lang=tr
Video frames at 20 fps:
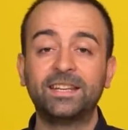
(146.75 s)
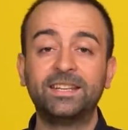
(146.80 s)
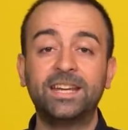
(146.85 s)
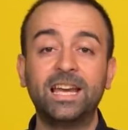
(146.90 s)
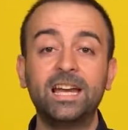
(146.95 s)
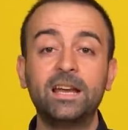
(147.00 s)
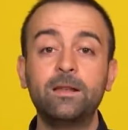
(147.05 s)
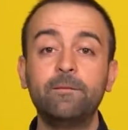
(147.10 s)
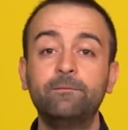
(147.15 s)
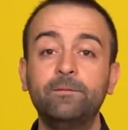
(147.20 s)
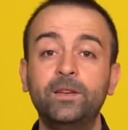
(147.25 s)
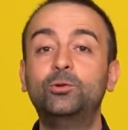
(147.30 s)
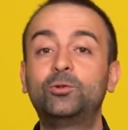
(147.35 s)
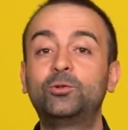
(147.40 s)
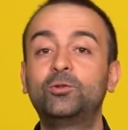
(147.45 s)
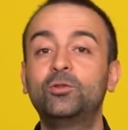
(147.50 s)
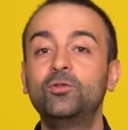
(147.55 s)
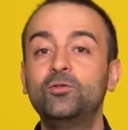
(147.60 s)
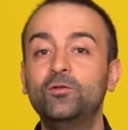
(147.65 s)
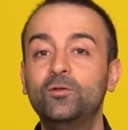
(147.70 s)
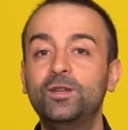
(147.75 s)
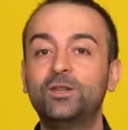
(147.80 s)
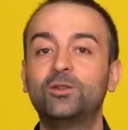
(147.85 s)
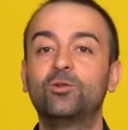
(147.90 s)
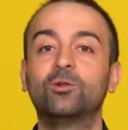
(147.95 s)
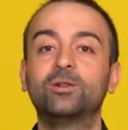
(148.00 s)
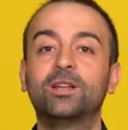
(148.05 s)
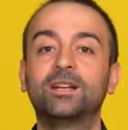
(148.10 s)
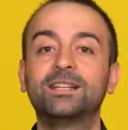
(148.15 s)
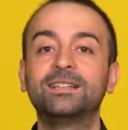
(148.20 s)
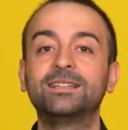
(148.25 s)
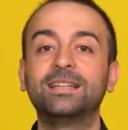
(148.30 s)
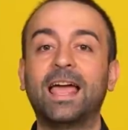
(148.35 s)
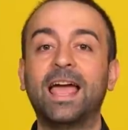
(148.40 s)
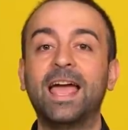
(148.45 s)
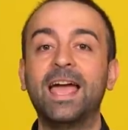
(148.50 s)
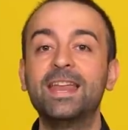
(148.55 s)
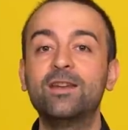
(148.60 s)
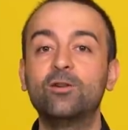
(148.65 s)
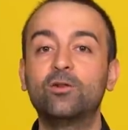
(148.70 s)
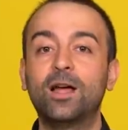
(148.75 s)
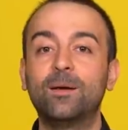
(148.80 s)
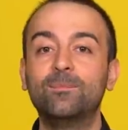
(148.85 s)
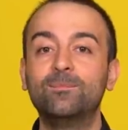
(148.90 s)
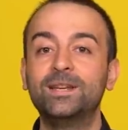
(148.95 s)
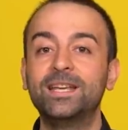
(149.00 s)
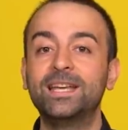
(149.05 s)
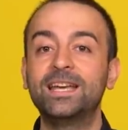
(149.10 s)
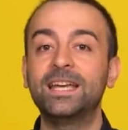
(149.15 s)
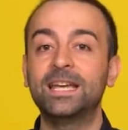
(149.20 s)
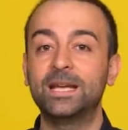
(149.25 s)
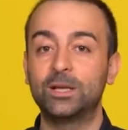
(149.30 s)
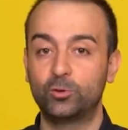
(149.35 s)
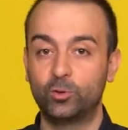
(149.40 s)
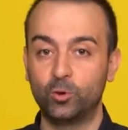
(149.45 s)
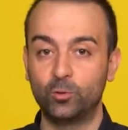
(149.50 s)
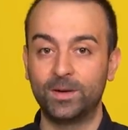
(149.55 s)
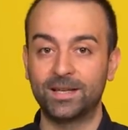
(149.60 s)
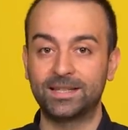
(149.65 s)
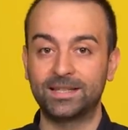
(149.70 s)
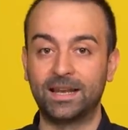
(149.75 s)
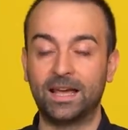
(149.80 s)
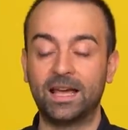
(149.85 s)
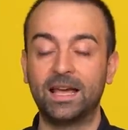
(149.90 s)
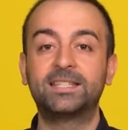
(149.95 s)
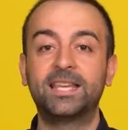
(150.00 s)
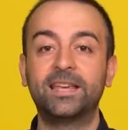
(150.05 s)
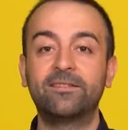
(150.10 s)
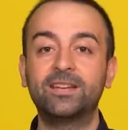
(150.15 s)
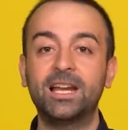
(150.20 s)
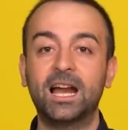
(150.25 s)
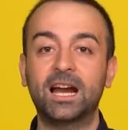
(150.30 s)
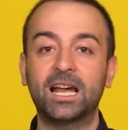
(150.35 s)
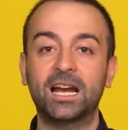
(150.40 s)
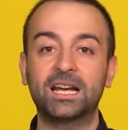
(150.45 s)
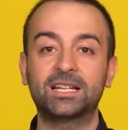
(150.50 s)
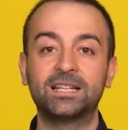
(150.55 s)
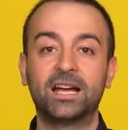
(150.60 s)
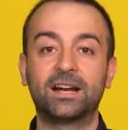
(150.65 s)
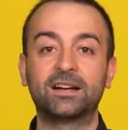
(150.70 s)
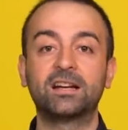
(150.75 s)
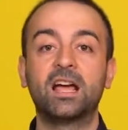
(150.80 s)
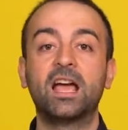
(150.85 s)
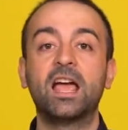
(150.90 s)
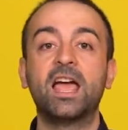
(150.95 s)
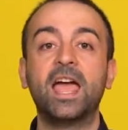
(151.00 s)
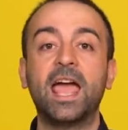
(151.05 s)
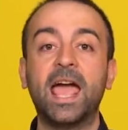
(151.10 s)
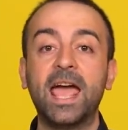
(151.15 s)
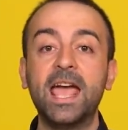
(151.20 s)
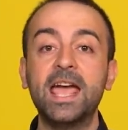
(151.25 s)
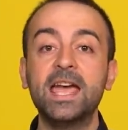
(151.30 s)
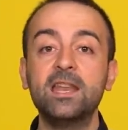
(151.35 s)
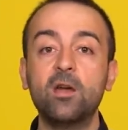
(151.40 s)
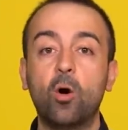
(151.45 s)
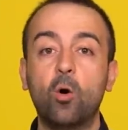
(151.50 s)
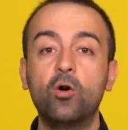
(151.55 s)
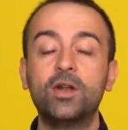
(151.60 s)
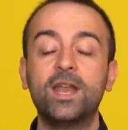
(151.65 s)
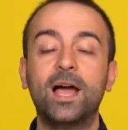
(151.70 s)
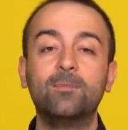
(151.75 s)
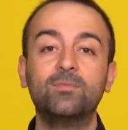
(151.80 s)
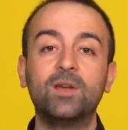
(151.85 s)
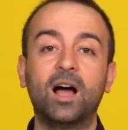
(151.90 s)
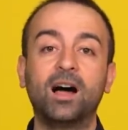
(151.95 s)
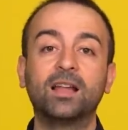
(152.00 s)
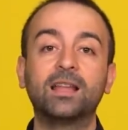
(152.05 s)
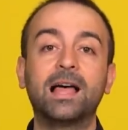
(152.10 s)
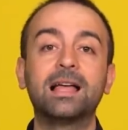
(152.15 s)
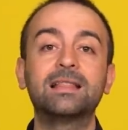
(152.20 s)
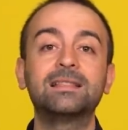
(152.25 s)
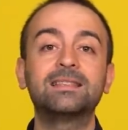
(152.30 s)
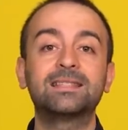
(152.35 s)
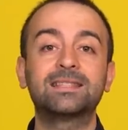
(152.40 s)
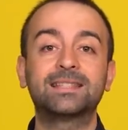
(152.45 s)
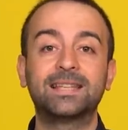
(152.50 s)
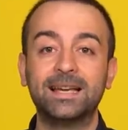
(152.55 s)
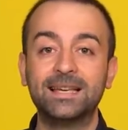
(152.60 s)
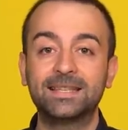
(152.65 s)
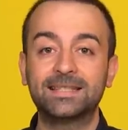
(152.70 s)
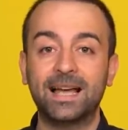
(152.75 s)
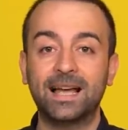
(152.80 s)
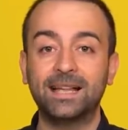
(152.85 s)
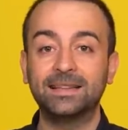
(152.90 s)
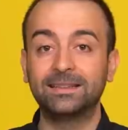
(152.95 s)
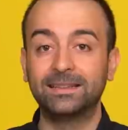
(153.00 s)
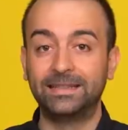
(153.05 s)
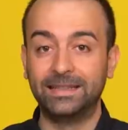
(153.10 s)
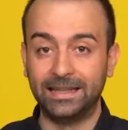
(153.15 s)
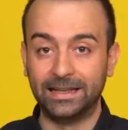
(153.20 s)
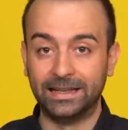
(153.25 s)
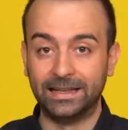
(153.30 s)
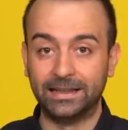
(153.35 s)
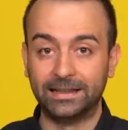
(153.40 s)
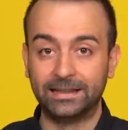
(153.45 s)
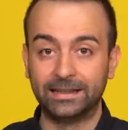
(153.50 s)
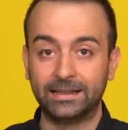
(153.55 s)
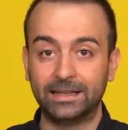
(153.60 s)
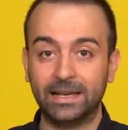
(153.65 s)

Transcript: Gelelim bütün videoların en önemli cümlesine. Sevgili arkadaşlar, en önemli alan sayısal değil.